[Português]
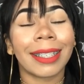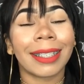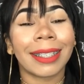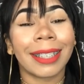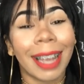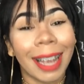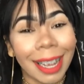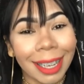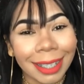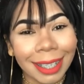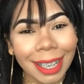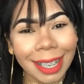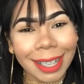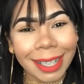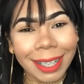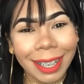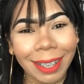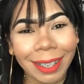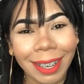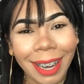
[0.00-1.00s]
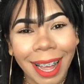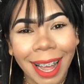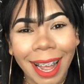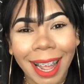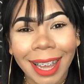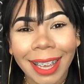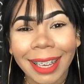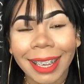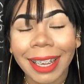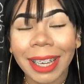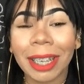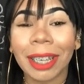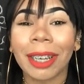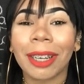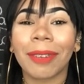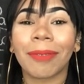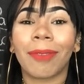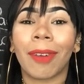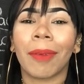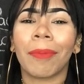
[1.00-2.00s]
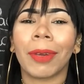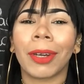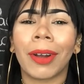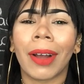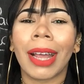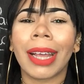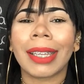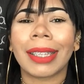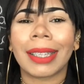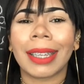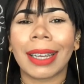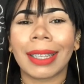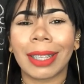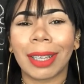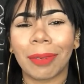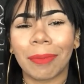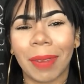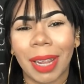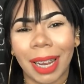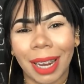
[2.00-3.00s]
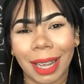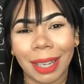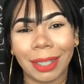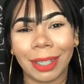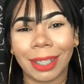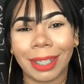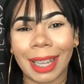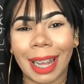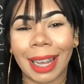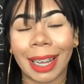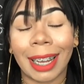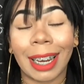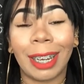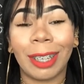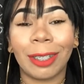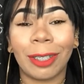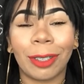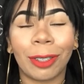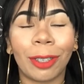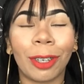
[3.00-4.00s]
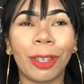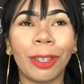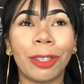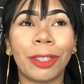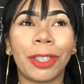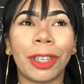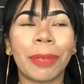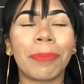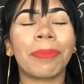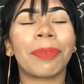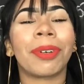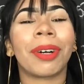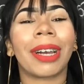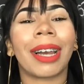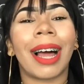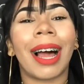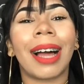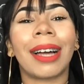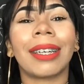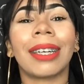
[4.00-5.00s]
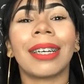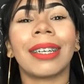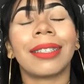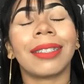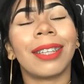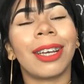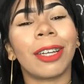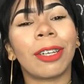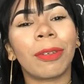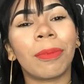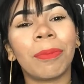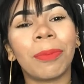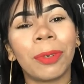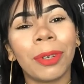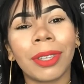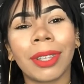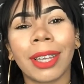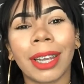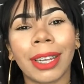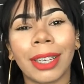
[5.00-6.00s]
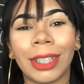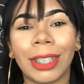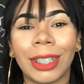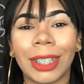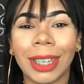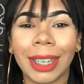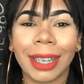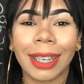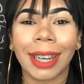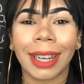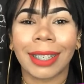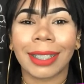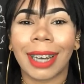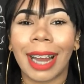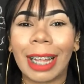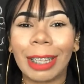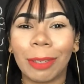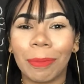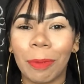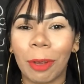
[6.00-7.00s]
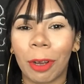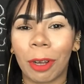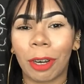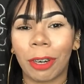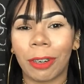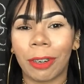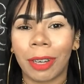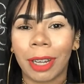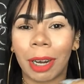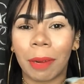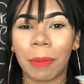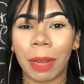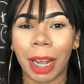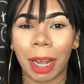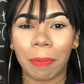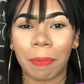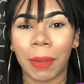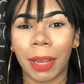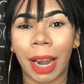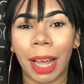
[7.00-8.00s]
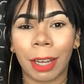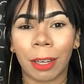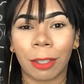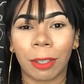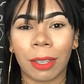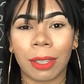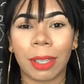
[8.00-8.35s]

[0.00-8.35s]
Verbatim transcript: Deixa seu like, vem me conhecer também lá no Instagram, tô todo dia por lá, dando muitas dicas lá do meu cronograma capilar, que eu tô